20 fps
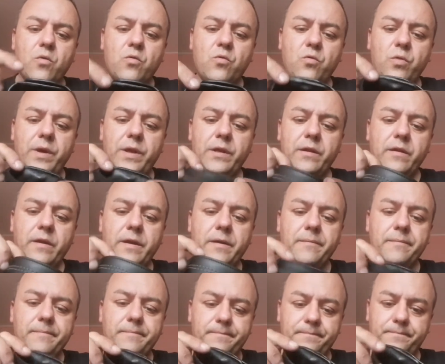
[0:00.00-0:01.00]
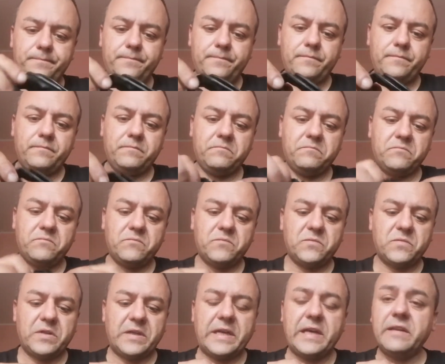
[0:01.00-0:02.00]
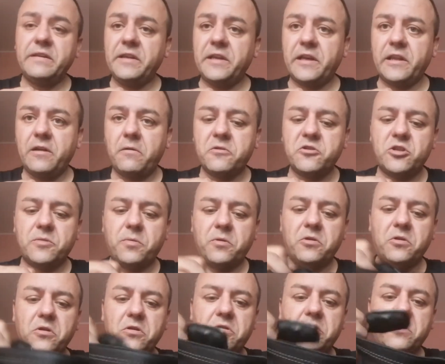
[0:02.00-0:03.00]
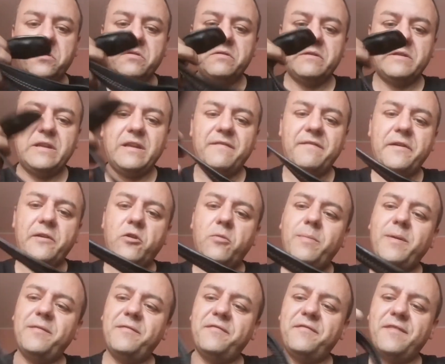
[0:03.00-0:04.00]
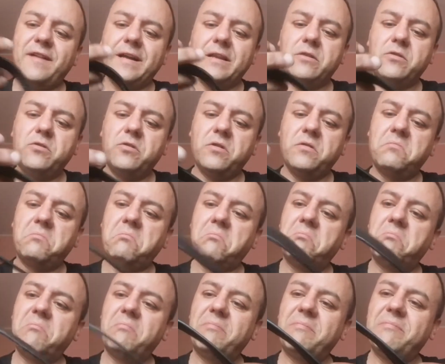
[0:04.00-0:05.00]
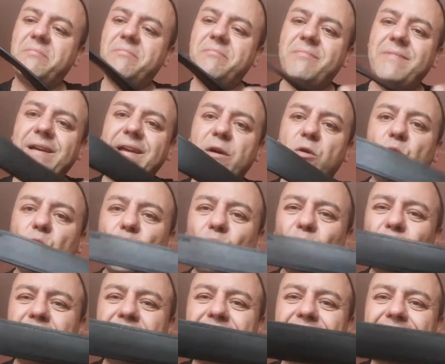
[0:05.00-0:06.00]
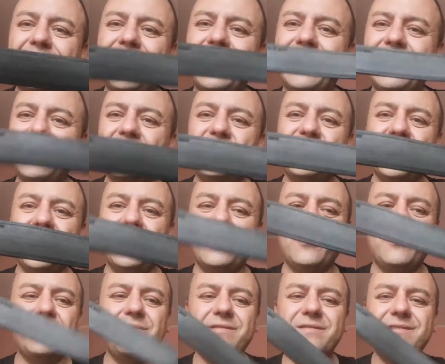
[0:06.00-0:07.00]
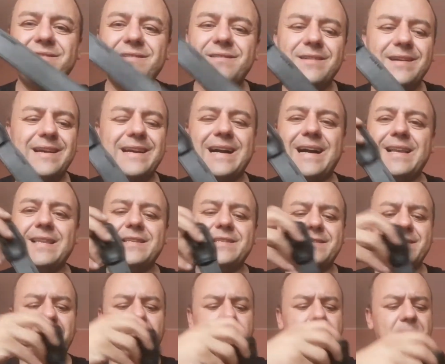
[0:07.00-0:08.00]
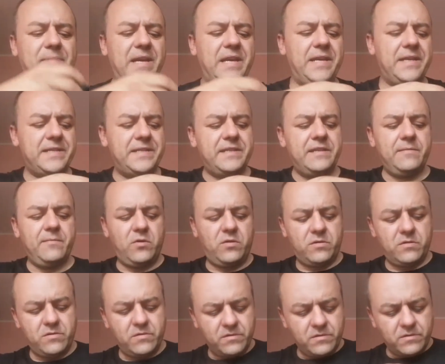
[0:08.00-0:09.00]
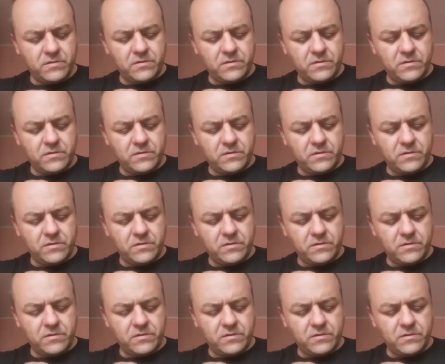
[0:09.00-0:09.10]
quindi che dire di questo prodotto davvero ben fatto è ultra leggero calza benissimo